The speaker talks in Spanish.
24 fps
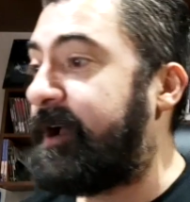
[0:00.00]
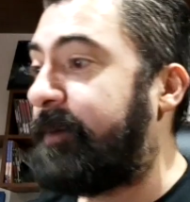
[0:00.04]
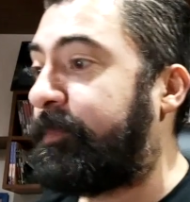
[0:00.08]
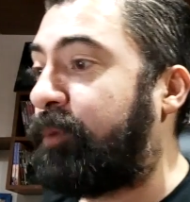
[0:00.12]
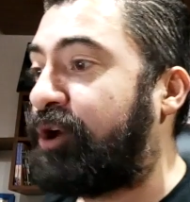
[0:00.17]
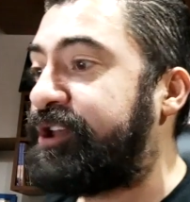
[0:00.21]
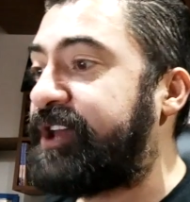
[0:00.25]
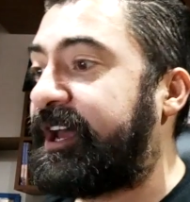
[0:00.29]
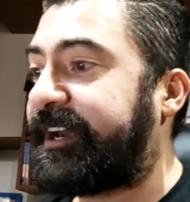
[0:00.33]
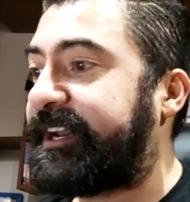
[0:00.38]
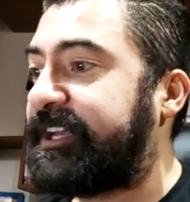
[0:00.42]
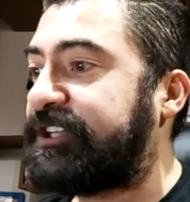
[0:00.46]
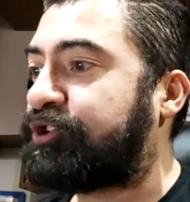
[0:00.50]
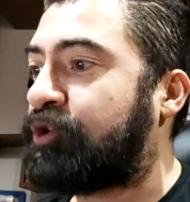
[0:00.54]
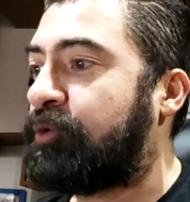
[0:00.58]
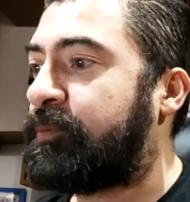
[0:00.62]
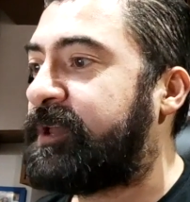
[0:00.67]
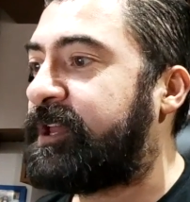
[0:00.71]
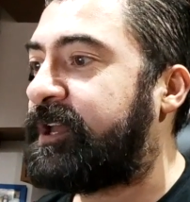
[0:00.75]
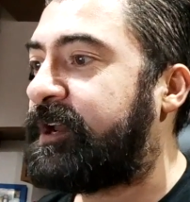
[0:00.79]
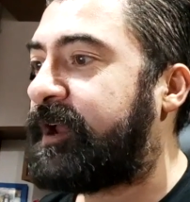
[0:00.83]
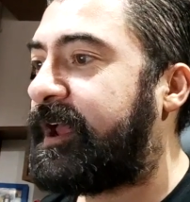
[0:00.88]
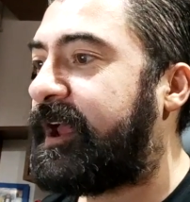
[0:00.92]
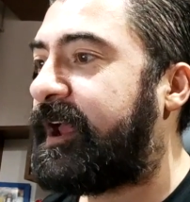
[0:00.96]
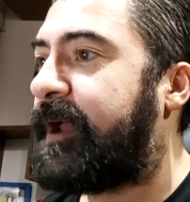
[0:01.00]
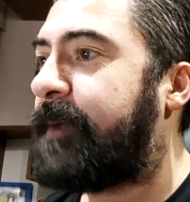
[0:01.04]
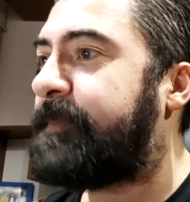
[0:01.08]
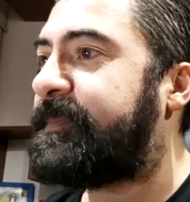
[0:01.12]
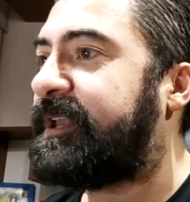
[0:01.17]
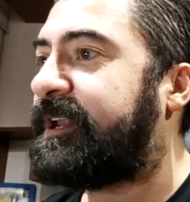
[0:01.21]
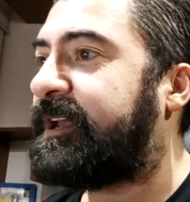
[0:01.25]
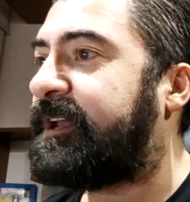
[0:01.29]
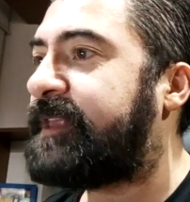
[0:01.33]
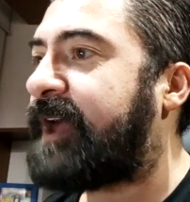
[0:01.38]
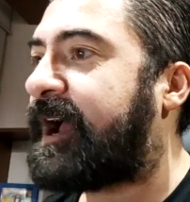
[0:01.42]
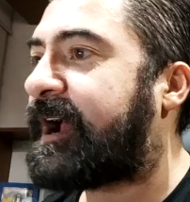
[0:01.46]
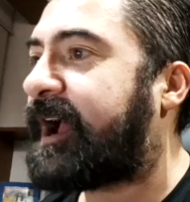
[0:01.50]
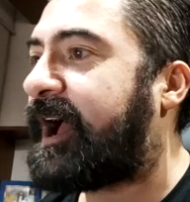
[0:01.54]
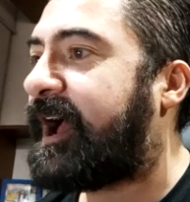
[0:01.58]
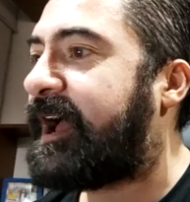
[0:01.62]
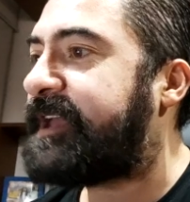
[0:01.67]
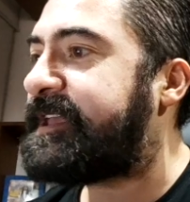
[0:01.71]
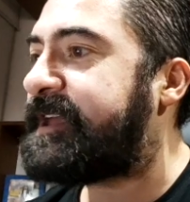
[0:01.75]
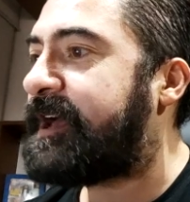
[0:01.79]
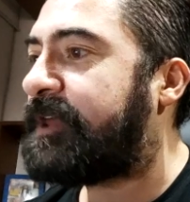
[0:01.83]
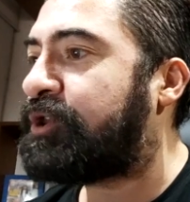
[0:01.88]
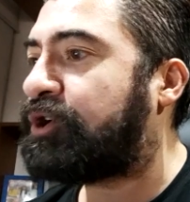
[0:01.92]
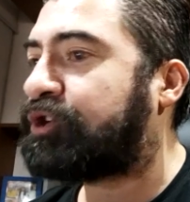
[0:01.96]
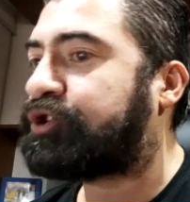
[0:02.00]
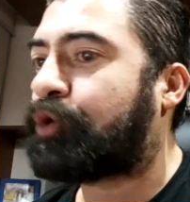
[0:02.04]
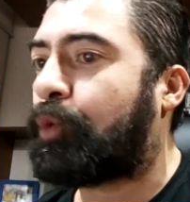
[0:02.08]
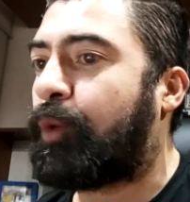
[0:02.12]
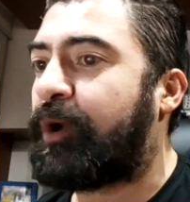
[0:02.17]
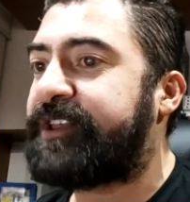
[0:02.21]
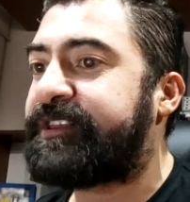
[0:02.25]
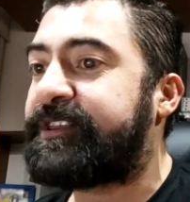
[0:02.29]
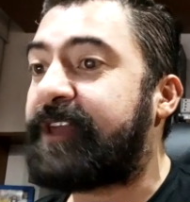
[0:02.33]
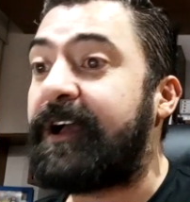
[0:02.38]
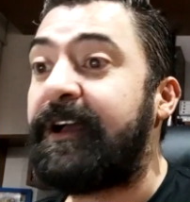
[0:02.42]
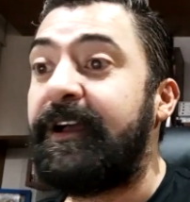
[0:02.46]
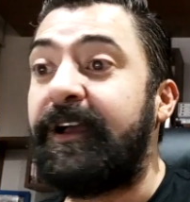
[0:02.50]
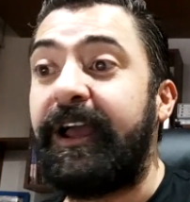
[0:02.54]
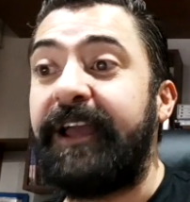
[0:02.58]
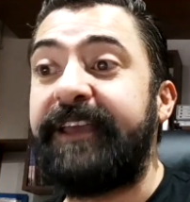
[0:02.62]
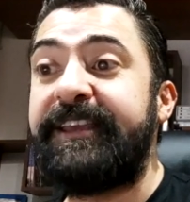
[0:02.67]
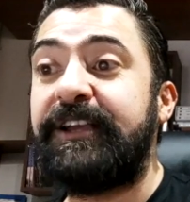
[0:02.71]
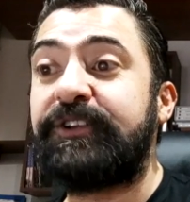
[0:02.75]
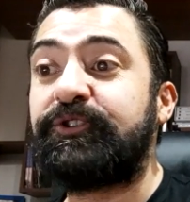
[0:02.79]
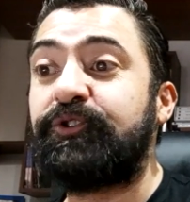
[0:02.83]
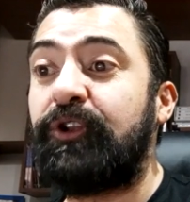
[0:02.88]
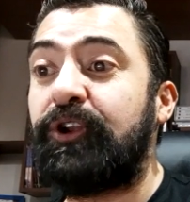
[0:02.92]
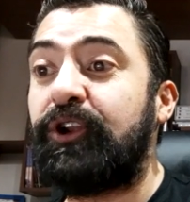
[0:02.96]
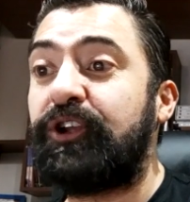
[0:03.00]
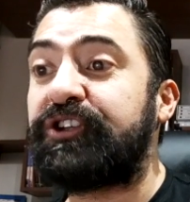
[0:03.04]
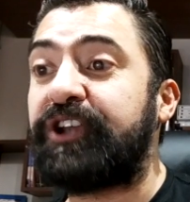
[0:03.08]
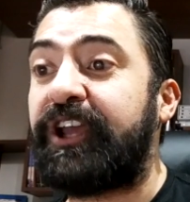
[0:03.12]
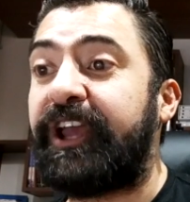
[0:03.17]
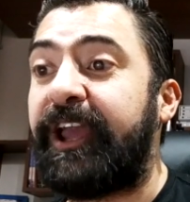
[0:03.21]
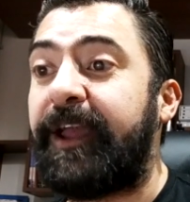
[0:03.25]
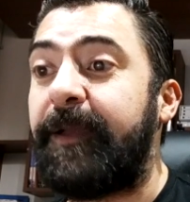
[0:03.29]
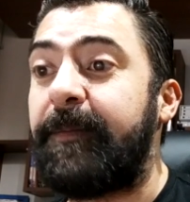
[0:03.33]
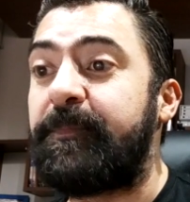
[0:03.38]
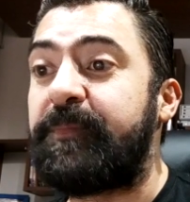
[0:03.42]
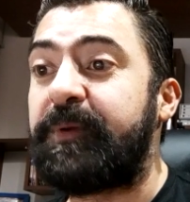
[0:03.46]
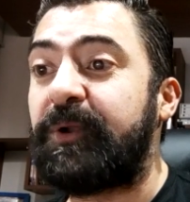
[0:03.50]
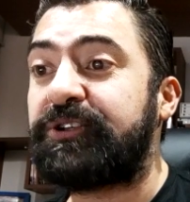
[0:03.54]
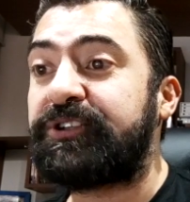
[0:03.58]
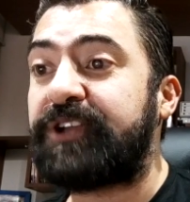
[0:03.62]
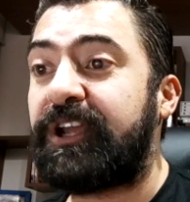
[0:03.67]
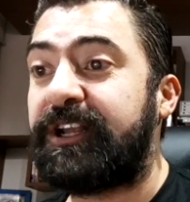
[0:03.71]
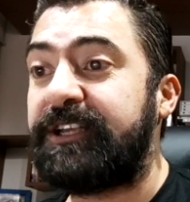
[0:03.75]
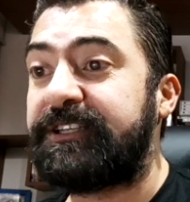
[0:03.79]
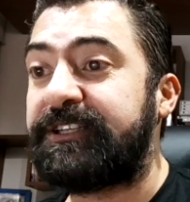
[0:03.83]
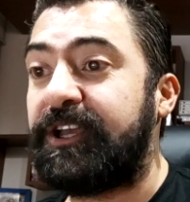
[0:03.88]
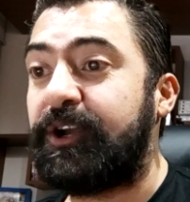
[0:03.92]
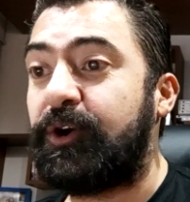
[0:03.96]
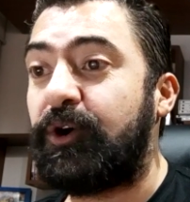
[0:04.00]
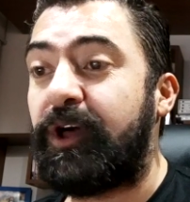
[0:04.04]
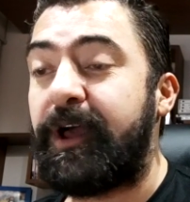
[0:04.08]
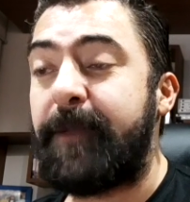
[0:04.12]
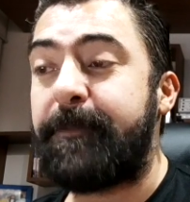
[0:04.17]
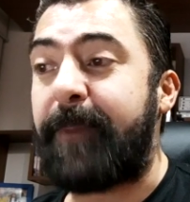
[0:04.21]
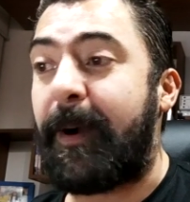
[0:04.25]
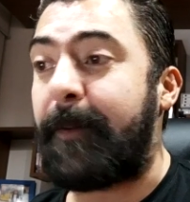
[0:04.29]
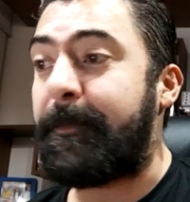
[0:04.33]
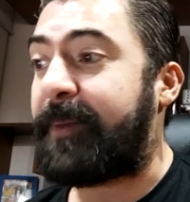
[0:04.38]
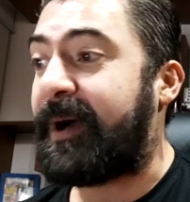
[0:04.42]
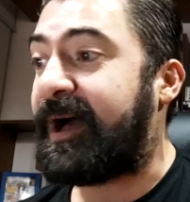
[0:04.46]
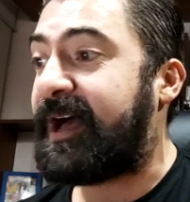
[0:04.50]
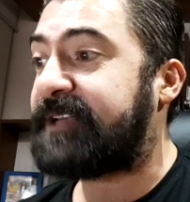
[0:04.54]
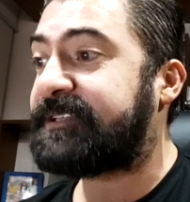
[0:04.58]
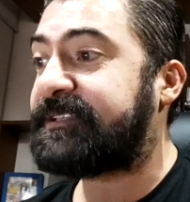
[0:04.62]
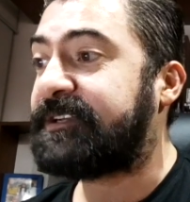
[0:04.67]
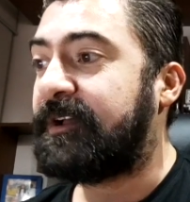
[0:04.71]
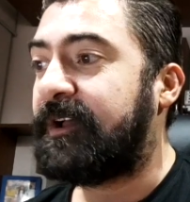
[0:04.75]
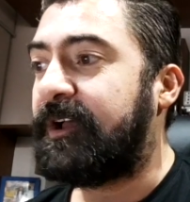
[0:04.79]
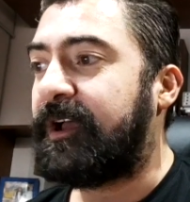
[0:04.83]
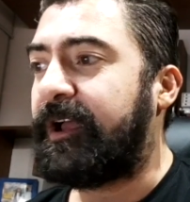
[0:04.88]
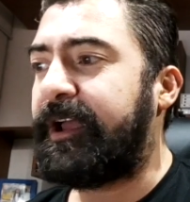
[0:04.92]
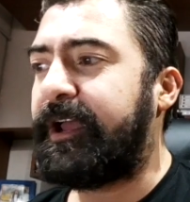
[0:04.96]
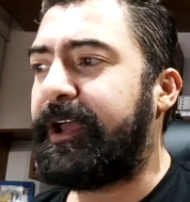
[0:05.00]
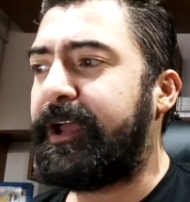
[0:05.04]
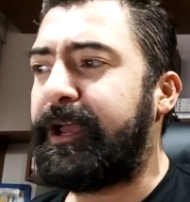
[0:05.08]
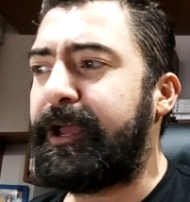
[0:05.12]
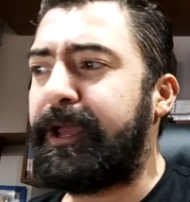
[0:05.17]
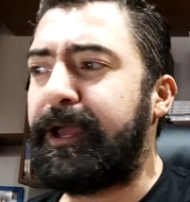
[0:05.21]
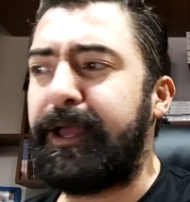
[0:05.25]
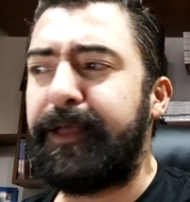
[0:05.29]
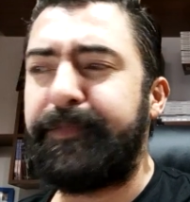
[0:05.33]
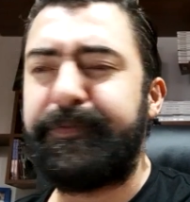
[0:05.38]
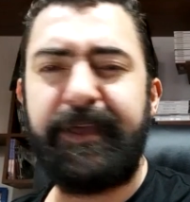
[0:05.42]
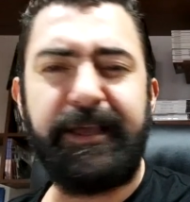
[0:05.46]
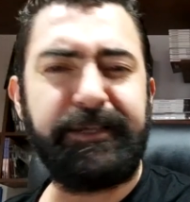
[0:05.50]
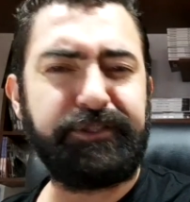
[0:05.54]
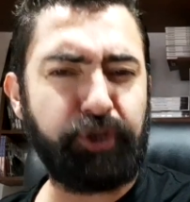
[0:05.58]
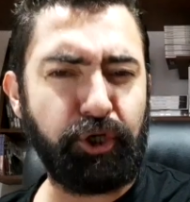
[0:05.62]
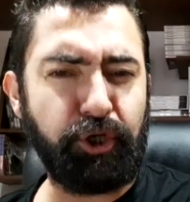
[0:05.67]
voy a resumir, miren acá ella nos cuenta, ella es uno de los ejemplos que les digo de papás de